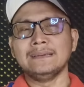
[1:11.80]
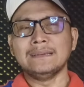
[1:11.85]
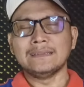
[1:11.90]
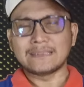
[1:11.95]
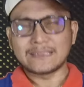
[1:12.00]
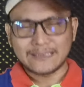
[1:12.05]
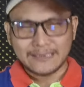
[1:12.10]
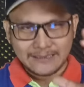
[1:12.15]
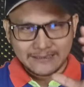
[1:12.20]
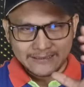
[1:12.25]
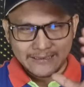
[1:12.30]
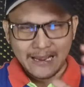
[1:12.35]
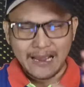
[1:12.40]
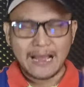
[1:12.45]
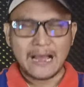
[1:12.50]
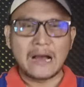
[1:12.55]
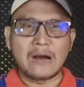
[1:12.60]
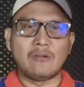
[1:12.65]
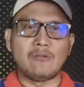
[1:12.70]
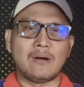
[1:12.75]
sejak
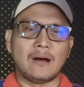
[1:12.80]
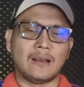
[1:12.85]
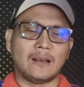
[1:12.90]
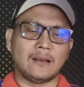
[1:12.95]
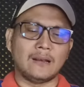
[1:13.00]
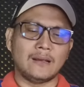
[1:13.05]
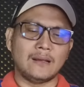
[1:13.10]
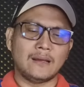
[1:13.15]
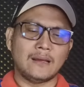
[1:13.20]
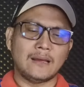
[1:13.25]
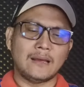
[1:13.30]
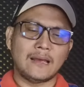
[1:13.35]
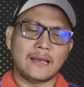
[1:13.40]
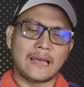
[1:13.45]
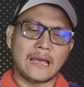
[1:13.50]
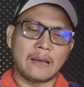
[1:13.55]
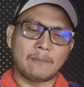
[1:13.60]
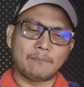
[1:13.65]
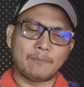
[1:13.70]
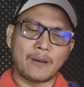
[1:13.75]
awal,
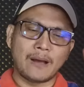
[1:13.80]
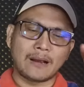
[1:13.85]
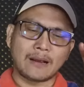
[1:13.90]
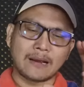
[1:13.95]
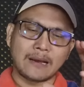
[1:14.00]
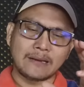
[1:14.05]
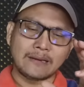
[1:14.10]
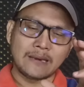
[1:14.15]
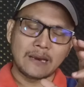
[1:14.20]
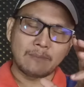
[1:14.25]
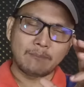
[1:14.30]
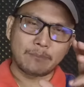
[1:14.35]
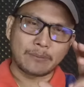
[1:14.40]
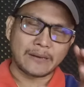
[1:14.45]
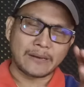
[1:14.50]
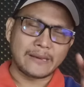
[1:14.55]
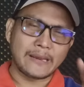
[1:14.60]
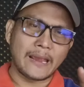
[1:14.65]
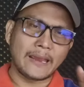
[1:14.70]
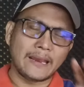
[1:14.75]
apakah dia
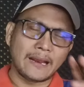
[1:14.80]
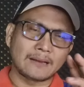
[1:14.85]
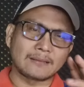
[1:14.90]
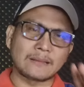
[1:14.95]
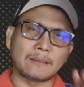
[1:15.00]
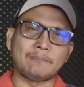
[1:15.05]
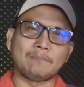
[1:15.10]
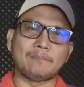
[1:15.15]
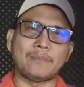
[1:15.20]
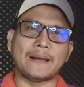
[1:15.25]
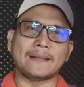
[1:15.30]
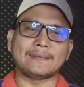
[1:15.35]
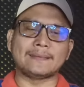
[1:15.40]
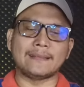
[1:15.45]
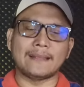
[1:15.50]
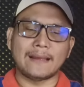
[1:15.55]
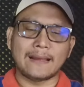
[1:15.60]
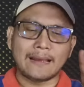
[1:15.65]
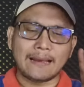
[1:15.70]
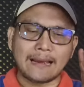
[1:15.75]
pria yang tepat
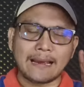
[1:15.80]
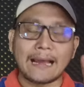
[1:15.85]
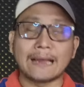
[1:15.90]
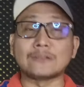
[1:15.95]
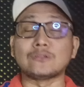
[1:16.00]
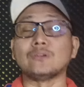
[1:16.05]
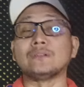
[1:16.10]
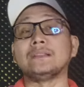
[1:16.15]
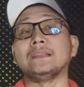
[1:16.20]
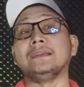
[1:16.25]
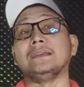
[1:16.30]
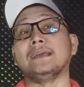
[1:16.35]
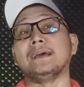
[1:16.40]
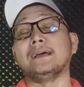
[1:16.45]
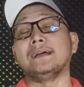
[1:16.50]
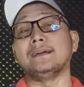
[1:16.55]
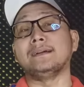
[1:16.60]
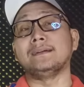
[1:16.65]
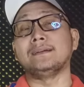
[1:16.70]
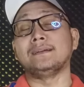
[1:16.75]
atau tidak.
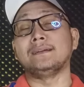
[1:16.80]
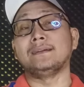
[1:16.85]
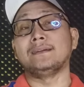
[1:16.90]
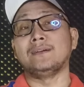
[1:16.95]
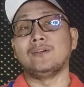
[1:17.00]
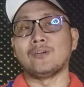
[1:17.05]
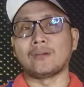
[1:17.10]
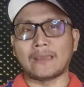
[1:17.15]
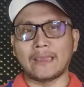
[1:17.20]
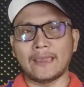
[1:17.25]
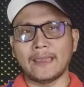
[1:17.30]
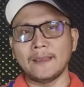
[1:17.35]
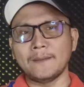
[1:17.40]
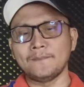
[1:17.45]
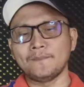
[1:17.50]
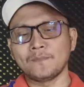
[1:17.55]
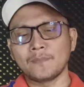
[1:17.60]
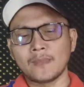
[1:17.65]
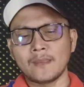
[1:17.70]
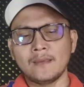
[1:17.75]
Oke,
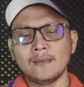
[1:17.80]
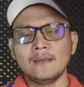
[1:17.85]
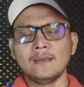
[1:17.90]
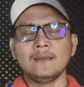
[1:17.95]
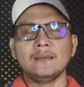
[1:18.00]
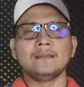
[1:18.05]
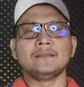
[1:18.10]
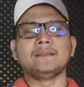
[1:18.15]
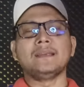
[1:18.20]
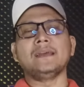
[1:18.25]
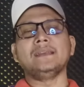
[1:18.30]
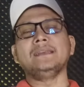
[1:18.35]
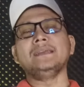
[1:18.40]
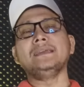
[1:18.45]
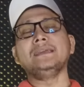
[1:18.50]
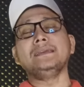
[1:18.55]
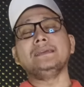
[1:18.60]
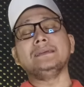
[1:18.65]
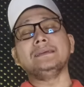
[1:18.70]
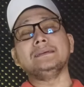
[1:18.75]

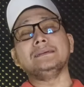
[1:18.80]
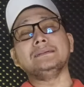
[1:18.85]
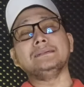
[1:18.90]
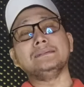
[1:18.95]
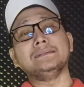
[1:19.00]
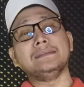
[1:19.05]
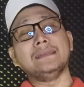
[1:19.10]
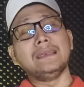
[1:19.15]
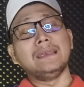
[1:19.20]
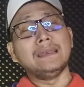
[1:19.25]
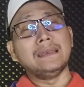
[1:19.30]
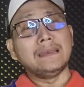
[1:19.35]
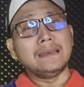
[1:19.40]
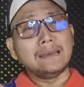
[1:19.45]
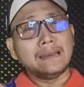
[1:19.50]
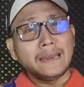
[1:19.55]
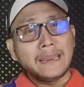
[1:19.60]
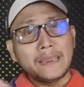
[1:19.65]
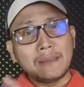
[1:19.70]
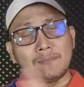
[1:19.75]
jadi
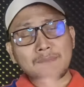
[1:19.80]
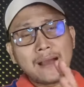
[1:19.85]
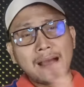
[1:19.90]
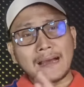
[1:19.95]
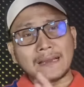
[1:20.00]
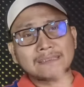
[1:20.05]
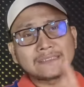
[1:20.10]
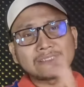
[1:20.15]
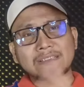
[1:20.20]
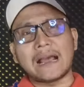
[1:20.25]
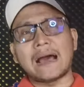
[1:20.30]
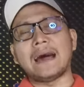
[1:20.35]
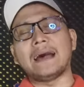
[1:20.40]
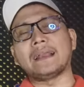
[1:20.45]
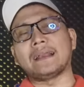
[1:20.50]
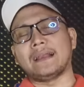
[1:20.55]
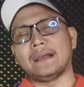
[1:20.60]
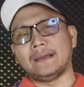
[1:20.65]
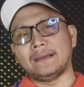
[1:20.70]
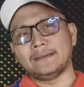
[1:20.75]
lima
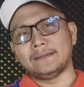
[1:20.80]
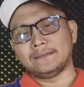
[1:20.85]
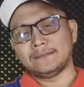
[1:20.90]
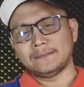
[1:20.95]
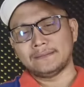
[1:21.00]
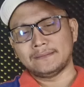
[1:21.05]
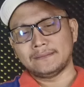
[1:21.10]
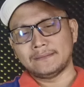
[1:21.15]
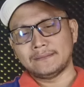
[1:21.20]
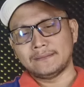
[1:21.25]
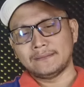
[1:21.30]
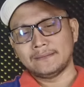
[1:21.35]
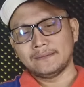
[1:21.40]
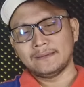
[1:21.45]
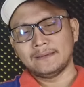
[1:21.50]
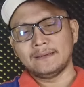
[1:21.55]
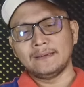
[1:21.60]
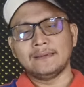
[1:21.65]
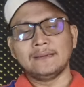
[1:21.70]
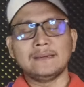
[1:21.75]
cara
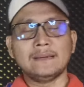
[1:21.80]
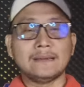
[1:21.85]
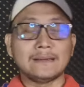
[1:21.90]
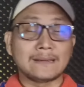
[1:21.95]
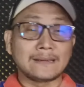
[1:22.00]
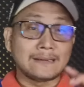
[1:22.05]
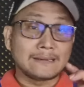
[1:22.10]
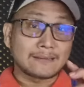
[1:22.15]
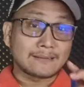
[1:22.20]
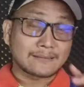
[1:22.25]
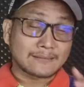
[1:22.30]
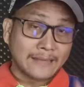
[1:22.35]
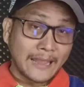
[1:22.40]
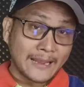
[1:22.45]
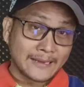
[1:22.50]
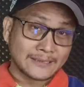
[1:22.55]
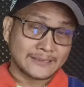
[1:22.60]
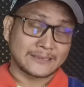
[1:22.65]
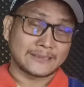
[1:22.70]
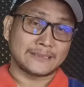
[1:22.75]

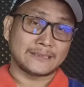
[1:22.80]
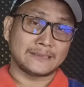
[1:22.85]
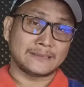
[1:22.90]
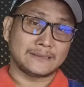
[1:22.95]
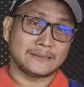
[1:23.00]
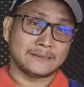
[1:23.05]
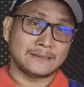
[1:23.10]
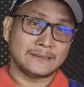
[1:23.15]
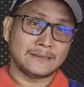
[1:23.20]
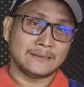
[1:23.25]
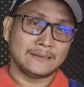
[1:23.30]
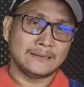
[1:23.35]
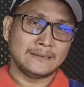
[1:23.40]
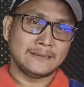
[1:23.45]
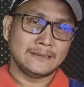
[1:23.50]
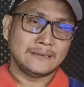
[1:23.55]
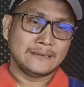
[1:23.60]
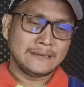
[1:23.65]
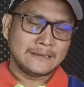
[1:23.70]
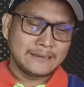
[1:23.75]
ngetes
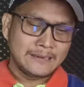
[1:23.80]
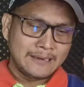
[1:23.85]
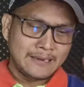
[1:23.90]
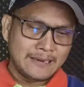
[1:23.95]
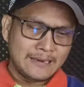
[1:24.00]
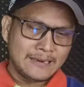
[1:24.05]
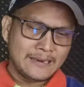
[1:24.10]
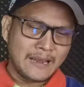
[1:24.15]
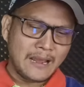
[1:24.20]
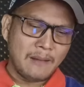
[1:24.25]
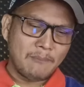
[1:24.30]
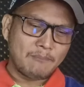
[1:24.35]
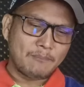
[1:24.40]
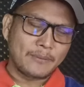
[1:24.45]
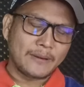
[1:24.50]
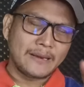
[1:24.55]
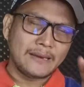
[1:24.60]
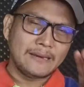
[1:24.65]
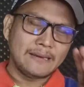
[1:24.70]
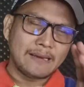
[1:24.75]
dia
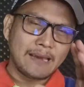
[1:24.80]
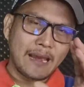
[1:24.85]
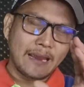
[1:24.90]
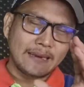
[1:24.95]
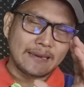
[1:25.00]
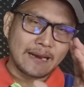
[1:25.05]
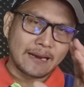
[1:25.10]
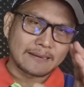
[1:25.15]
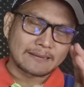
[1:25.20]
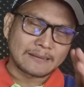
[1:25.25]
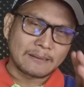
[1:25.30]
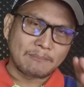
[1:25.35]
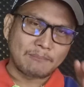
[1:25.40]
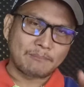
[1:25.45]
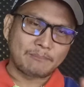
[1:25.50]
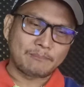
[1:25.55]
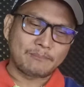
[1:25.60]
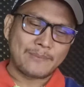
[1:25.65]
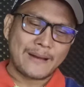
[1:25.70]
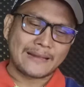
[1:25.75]
pria yang
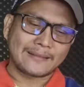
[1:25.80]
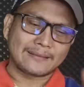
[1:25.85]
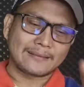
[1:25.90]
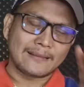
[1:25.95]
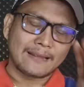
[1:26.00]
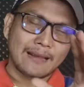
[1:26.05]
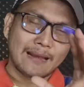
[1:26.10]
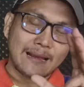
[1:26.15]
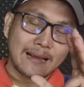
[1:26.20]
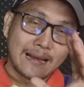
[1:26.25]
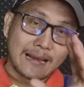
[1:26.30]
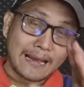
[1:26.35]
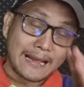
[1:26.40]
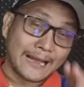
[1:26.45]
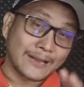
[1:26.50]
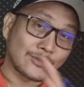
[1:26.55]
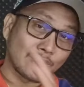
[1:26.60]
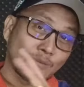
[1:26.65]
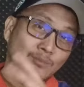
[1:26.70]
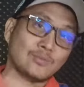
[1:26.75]
tepat
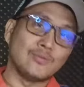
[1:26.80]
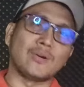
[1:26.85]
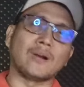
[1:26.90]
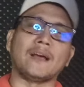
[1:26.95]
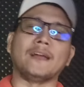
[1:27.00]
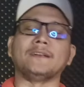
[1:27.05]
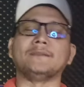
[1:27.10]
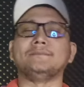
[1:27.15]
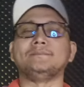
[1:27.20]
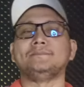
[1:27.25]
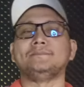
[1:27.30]
atau bukan.